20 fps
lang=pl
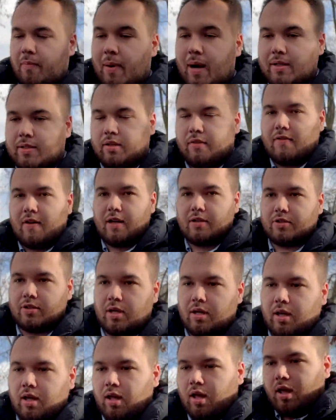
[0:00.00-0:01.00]
bardzo
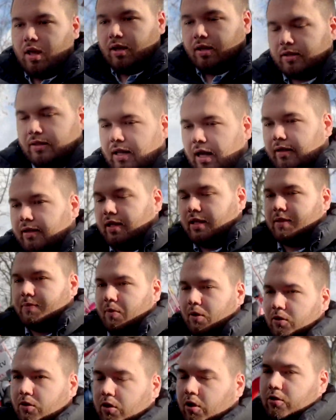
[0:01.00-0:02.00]
ważna dla nas,
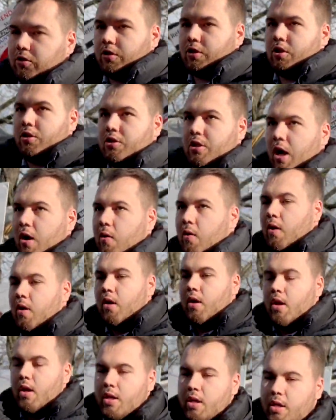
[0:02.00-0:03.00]
bo to co się działo,
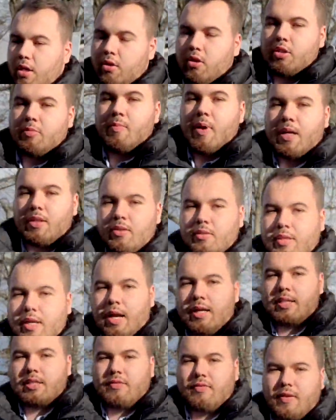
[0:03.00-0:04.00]
ilość
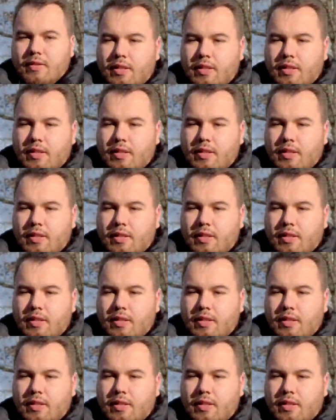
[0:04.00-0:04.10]
marnotrawstwa